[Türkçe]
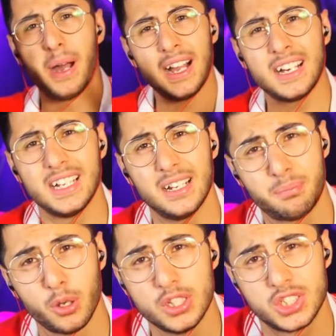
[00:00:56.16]
Bankaya
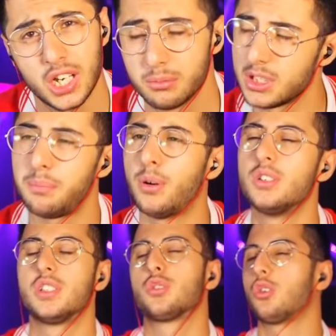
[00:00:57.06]
polis çağırmış. Yani
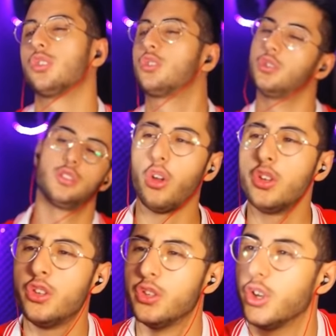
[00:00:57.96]
polis de sorgu tutuyor.
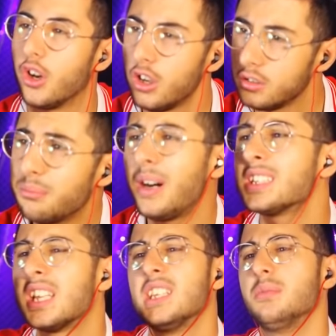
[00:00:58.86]
Onun diyor
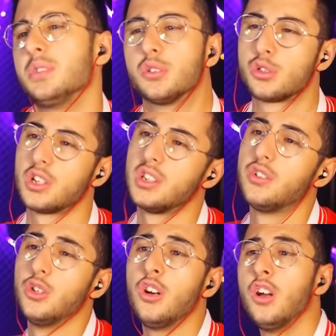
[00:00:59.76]
maske giymiş diyor
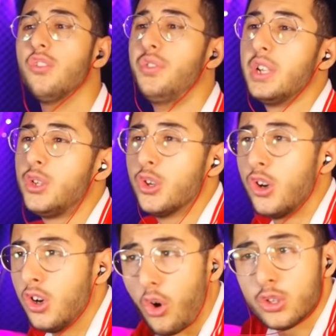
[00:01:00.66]
suratına diyor. Ve
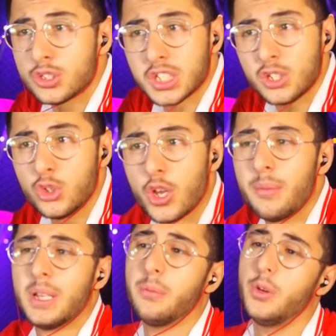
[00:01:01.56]
diyor onun suratını
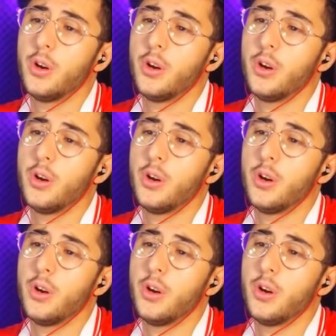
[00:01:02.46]
göremedim